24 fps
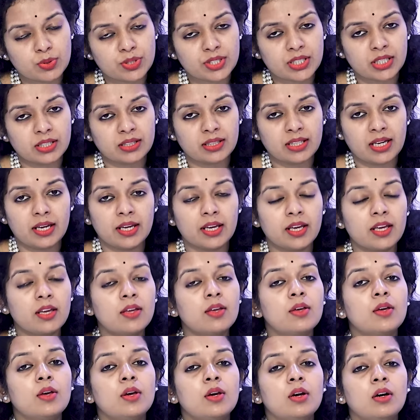हो सकता
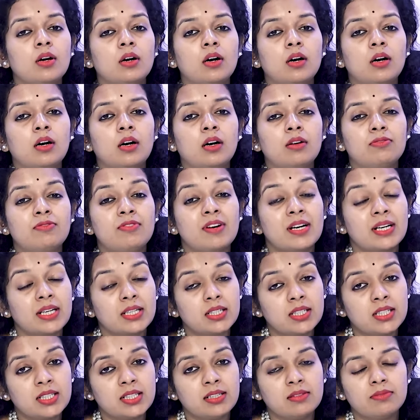है
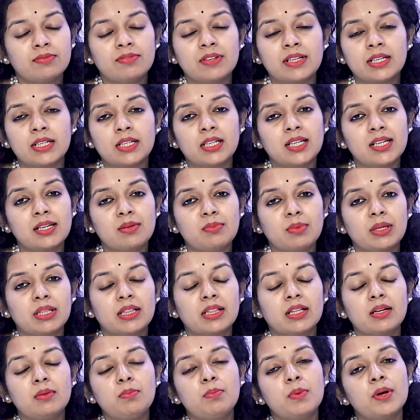फरंकल फरंकल
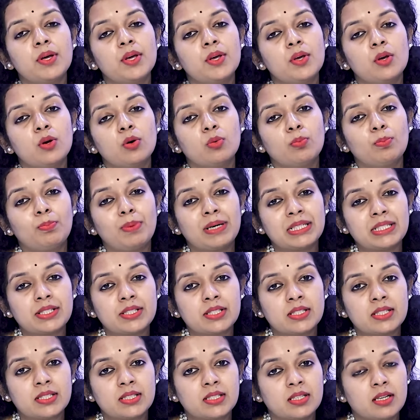मतलब
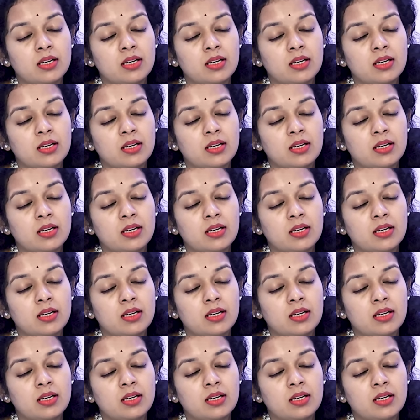पस